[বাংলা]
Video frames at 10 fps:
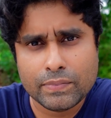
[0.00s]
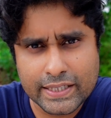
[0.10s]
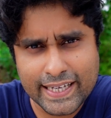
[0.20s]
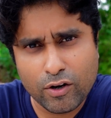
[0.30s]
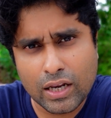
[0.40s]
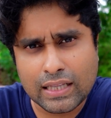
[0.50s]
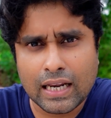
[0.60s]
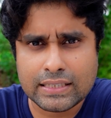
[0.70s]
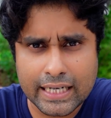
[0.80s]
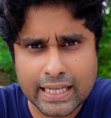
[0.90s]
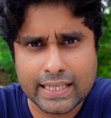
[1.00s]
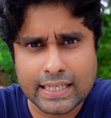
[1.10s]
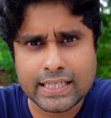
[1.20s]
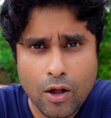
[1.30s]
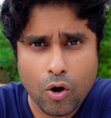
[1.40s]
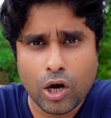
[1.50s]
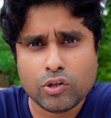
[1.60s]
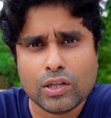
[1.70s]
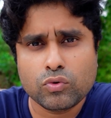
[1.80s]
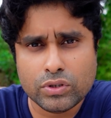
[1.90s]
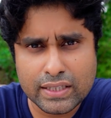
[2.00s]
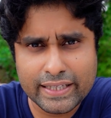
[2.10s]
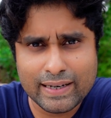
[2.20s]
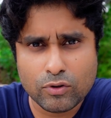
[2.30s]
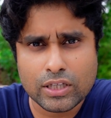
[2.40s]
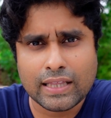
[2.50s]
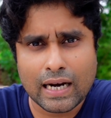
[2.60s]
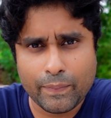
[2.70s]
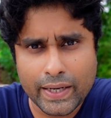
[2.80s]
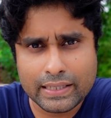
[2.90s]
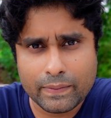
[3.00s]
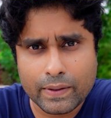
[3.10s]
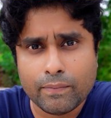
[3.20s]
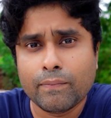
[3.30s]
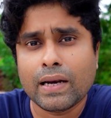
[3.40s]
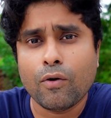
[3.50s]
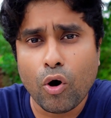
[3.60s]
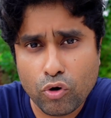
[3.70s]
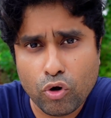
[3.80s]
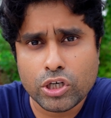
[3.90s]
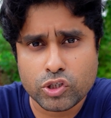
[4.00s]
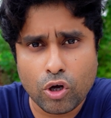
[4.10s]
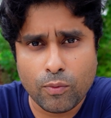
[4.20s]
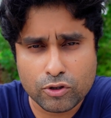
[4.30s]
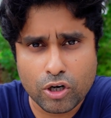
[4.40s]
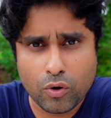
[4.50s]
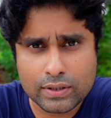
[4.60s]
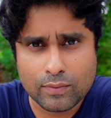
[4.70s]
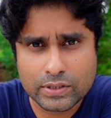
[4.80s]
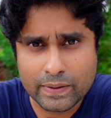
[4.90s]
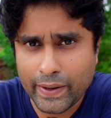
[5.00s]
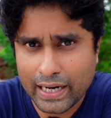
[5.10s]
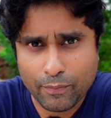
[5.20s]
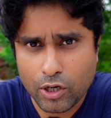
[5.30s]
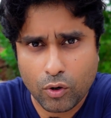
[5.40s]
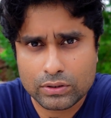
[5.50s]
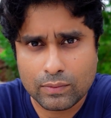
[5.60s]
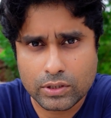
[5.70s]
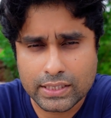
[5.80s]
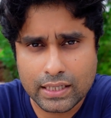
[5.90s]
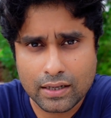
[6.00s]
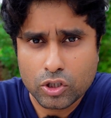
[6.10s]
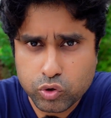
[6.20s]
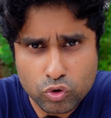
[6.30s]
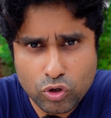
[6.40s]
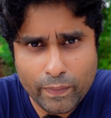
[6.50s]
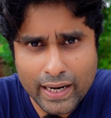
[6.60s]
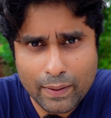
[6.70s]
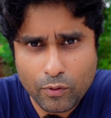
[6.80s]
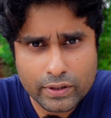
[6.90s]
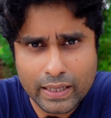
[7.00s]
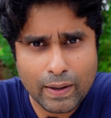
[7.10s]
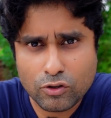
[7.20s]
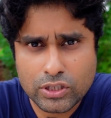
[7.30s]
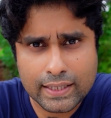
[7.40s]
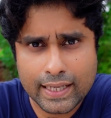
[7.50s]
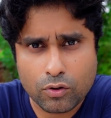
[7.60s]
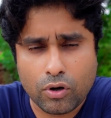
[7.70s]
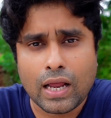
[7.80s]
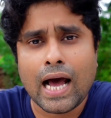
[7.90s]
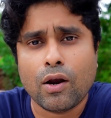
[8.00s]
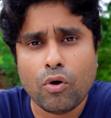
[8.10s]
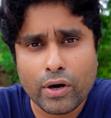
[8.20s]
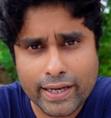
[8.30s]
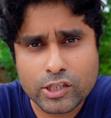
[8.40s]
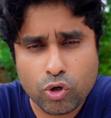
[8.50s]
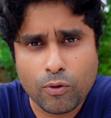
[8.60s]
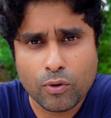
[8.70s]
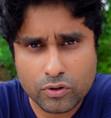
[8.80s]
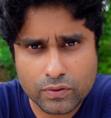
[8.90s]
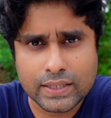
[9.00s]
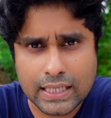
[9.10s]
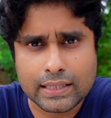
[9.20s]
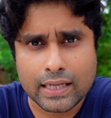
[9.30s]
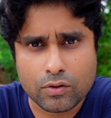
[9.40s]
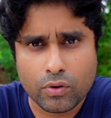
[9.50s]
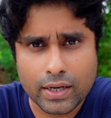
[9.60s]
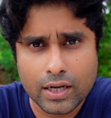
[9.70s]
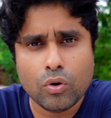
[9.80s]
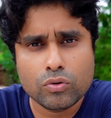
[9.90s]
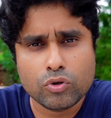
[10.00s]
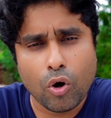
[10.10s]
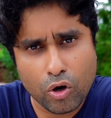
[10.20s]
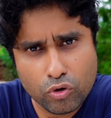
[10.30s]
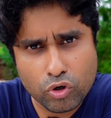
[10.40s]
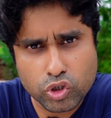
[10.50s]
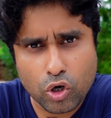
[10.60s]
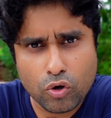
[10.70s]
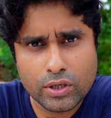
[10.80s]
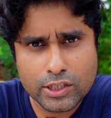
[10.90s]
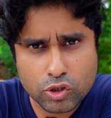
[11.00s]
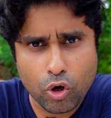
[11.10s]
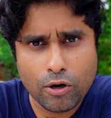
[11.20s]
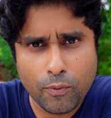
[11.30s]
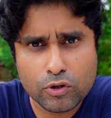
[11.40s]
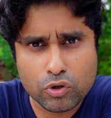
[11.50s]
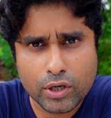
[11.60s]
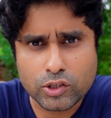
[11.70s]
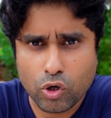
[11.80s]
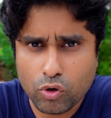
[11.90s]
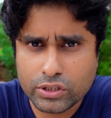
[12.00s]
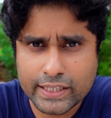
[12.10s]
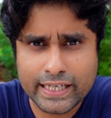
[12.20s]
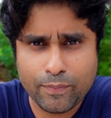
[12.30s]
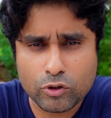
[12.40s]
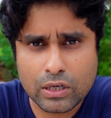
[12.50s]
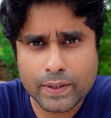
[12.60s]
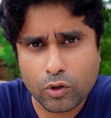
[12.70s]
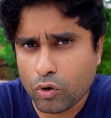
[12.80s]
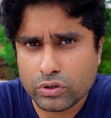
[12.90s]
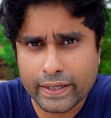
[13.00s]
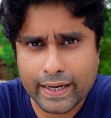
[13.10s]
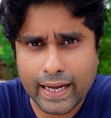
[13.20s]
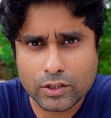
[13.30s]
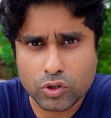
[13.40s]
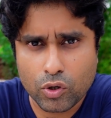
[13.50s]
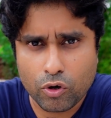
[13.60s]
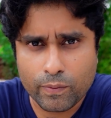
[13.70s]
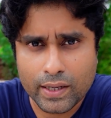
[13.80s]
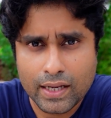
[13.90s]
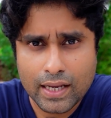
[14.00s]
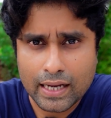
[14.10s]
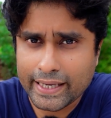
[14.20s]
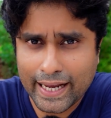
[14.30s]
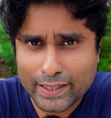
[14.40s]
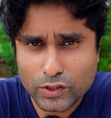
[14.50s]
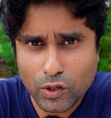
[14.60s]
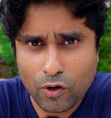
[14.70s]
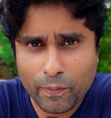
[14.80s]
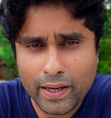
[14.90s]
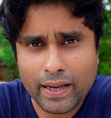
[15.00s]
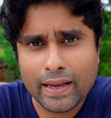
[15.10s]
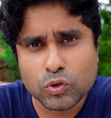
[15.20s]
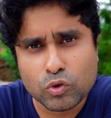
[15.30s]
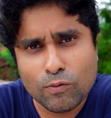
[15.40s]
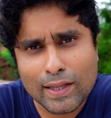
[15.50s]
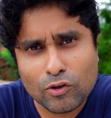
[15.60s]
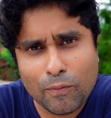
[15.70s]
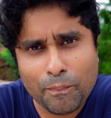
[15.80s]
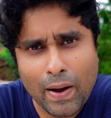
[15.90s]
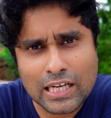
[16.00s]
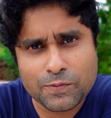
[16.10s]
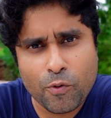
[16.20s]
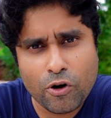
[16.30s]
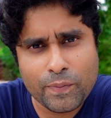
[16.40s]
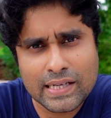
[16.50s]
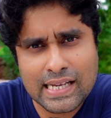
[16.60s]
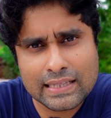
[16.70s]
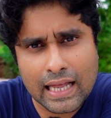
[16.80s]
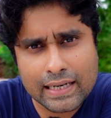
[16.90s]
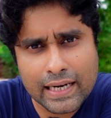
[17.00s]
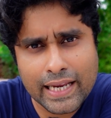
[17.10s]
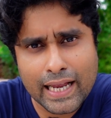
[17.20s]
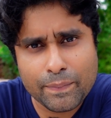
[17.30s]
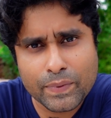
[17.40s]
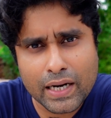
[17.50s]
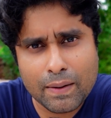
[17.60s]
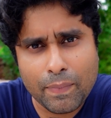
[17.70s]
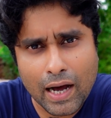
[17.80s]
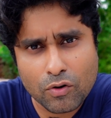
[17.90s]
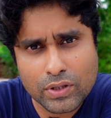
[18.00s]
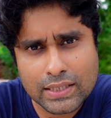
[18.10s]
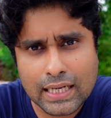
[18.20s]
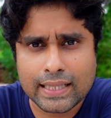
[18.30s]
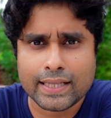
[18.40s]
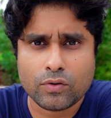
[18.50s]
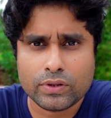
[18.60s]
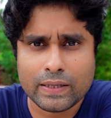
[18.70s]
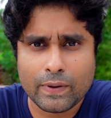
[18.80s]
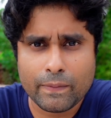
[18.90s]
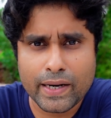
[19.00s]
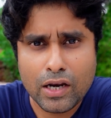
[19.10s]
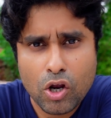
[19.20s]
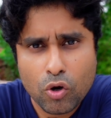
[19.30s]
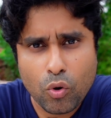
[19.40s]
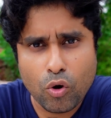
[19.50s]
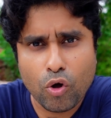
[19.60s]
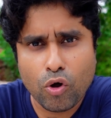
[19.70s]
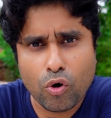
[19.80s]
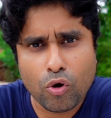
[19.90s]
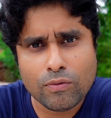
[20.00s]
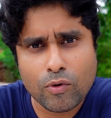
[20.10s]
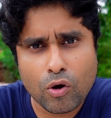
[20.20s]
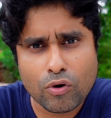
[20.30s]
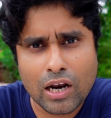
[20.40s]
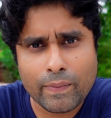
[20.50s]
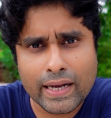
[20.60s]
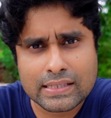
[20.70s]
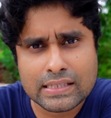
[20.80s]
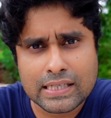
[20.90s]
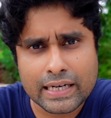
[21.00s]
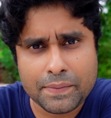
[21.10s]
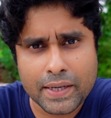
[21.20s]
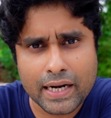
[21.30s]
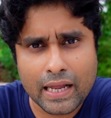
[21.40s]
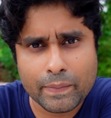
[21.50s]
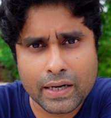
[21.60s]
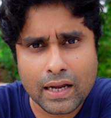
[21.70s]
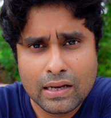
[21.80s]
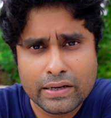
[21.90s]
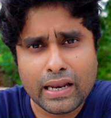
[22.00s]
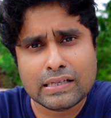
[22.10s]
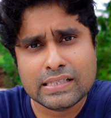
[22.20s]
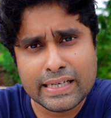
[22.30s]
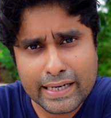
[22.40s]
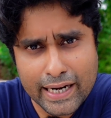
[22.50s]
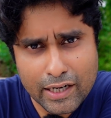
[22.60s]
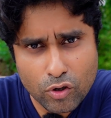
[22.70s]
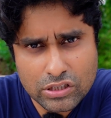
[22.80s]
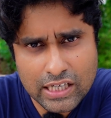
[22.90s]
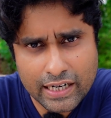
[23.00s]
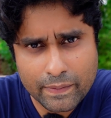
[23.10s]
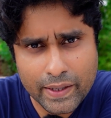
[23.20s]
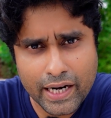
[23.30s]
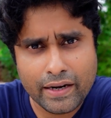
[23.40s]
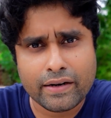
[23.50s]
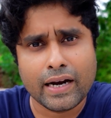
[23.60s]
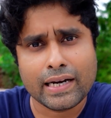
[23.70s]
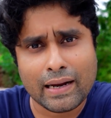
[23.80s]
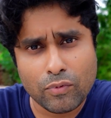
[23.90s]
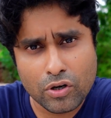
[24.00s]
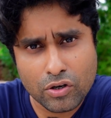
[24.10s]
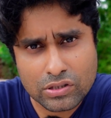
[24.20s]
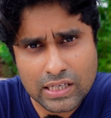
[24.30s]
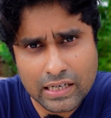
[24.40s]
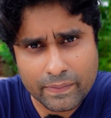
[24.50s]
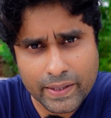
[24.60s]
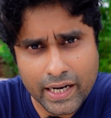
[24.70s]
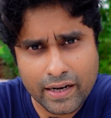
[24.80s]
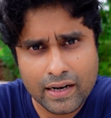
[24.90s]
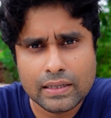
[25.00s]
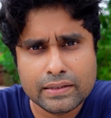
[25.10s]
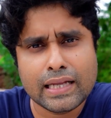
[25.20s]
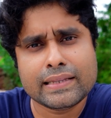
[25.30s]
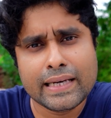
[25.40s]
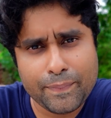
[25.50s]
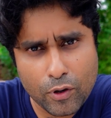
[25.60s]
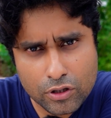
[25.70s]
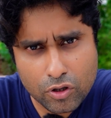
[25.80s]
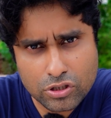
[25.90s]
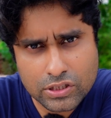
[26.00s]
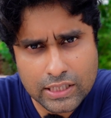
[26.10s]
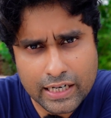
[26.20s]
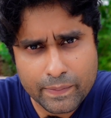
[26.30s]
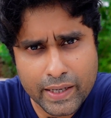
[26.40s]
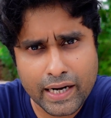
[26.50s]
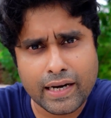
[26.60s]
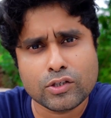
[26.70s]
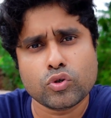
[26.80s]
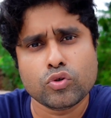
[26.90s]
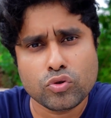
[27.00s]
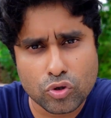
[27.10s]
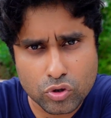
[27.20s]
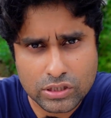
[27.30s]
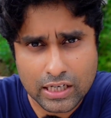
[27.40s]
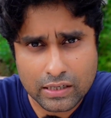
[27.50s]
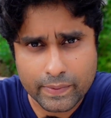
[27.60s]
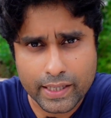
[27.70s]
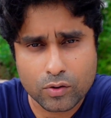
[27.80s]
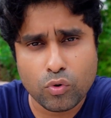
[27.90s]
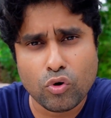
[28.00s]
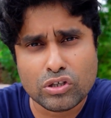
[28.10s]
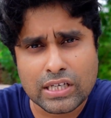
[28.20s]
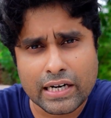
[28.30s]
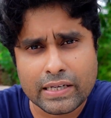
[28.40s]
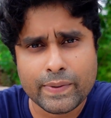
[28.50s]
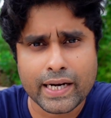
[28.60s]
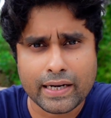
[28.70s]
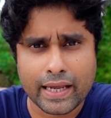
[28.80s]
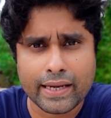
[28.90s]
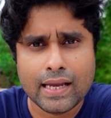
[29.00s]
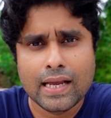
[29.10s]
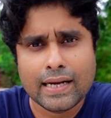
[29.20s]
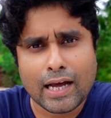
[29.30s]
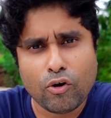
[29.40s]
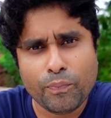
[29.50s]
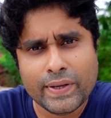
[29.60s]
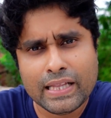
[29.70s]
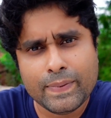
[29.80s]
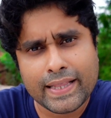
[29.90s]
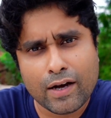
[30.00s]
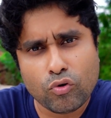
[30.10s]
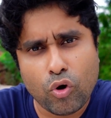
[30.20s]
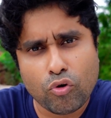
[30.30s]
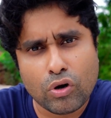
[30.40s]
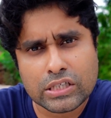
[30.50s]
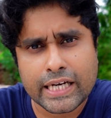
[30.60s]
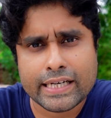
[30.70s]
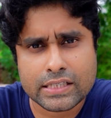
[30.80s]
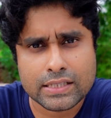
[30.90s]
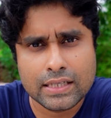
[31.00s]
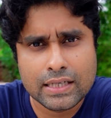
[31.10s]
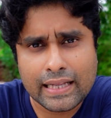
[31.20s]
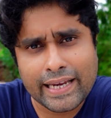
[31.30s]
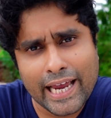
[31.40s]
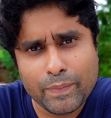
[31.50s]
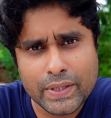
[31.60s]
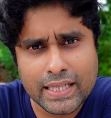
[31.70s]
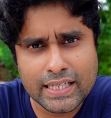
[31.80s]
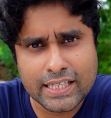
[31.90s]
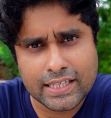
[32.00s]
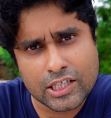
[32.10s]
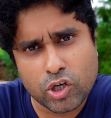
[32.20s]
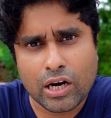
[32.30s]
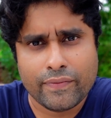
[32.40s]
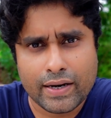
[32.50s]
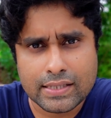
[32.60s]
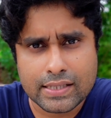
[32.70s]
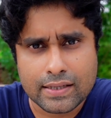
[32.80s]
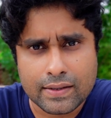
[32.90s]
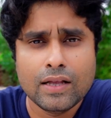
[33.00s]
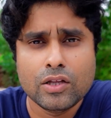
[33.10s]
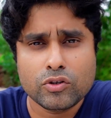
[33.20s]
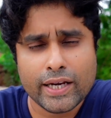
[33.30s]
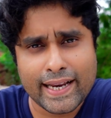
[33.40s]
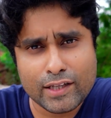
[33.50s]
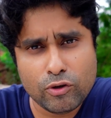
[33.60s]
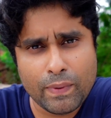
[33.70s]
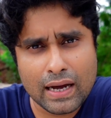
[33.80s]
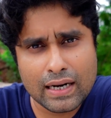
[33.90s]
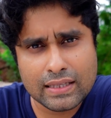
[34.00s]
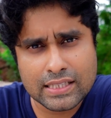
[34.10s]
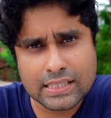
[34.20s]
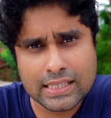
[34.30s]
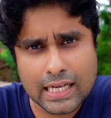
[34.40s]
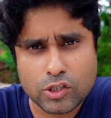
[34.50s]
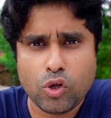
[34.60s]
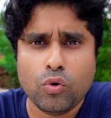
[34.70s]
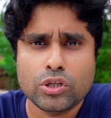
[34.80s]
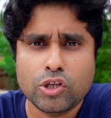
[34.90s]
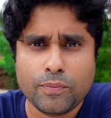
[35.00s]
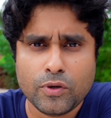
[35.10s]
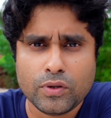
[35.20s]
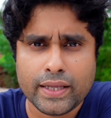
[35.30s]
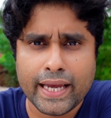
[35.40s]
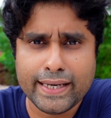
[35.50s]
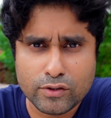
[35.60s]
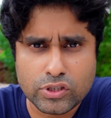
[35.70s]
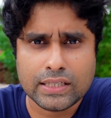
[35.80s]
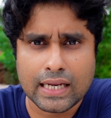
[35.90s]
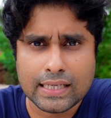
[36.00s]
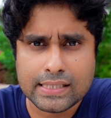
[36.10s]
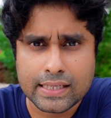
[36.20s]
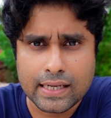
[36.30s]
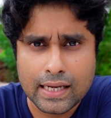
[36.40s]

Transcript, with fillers: চিঠিগুলো তারা ছেড়ে দিয়েছে হয়তো আর দুই তিন দিনের মধ্যে তারা পেয়ে যাবে মানে অন্য স্থল বন্দরের কথা বলছি বেনাপোলের কথা বলছি না শুধু তো বেনাপোল দিয়ে মানুষ যাতায়াত করে না আরও অনেক স্থল বন্দর দিয়ে যাতায়াত করে তো অন্য সকল স্থল বন্দরে যখন চিঠি পৌঁছাবে তখন থেকে কার্যকর হবে কি কার্যকর হবে শুধুমাত্র পাসপোর্ট ভিসা থাকলেই আপনারা ভারতে যাতায়াত করতে পারবেন কোনো রকম করোনার ভ্যাকসিন সার্টিফিকেট লাগবে না না সিঙ্গেল ডোজ সার্টিফিকেট না ডাবল ডোজ সার্টিফিকেট না ত্রিপল ডোজ সার্টিফিকেট না চতুর্থ ডোজ সার্টিফিকেট কোনো সার্টিফিকেট নাই কারণ পৃথিবীতে এখন করোনা শেষ তাই এই বিধিনিষেধটা সরাই ফেলাইছে তো এটা কিন্তু বাংলাদেশের স্বাস্থ্য অধিদপ্তর থেকে এই নিউজটা জানাইছে